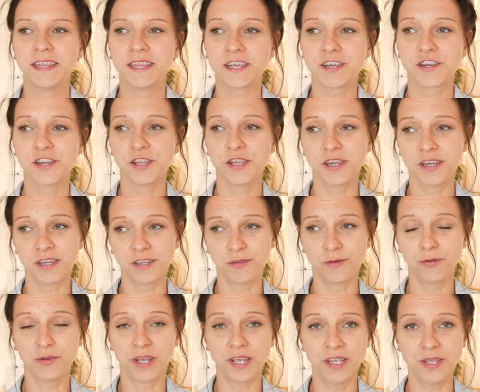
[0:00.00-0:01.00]
Także
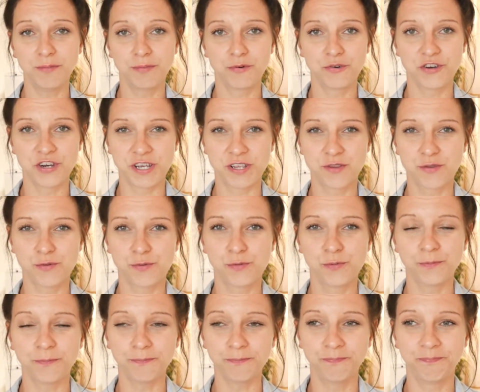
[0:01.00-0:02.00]
tutaj nie było
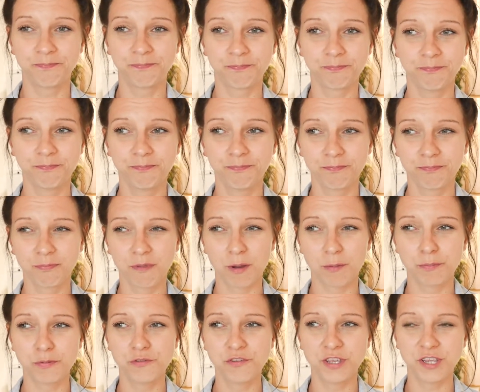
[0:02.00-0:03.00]
czasu. Mm,
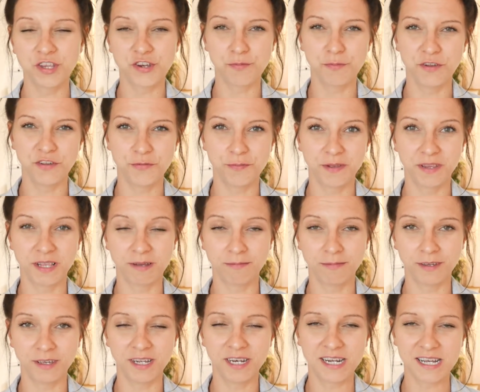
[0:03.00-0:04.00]
później też mieliśmy
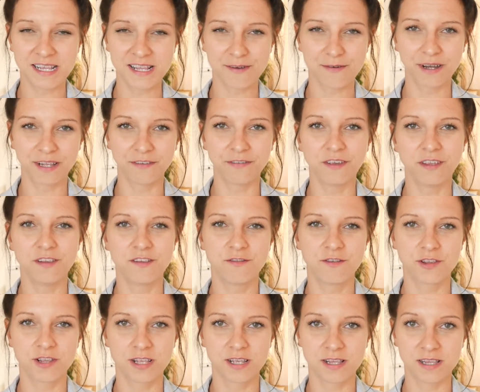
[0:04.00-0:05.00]
tam kilka załatwień
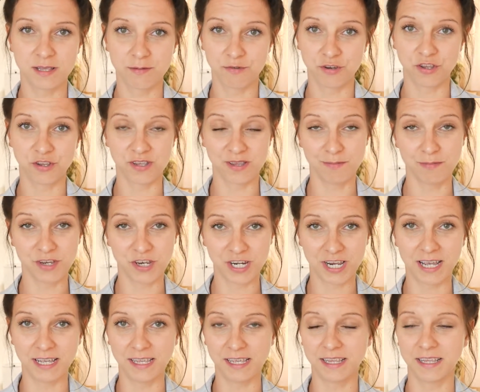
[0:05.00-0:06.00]
związanych z tym, że to jest
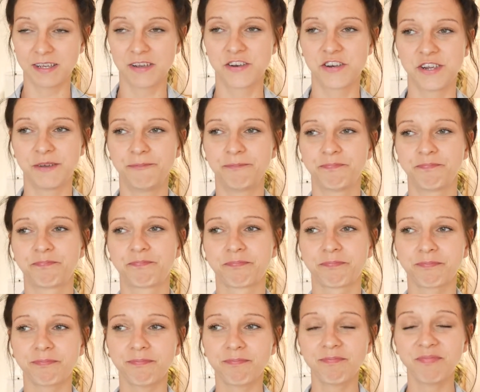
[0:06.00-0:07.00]
mieszkanie, także
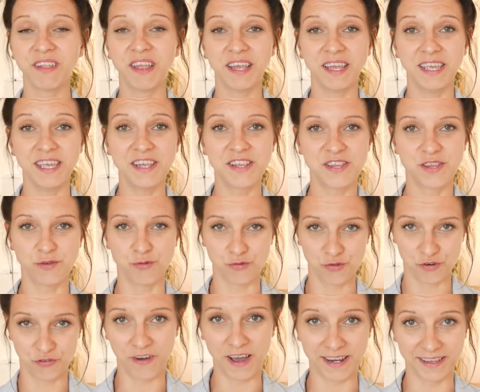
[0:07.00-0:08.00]
jest
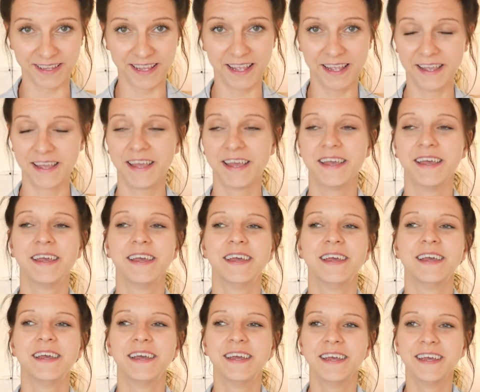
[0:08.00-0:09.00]
już czwartek.
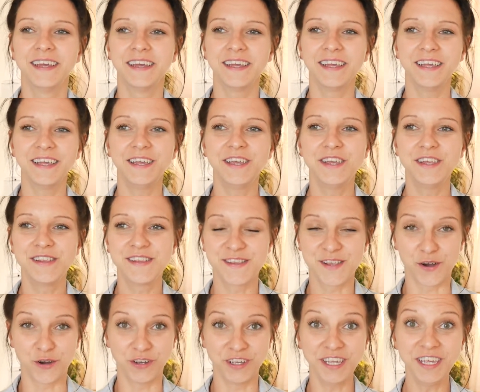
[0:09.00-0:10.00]
I
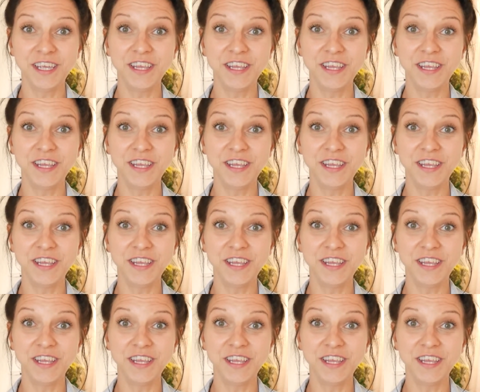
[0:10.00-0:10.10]
co?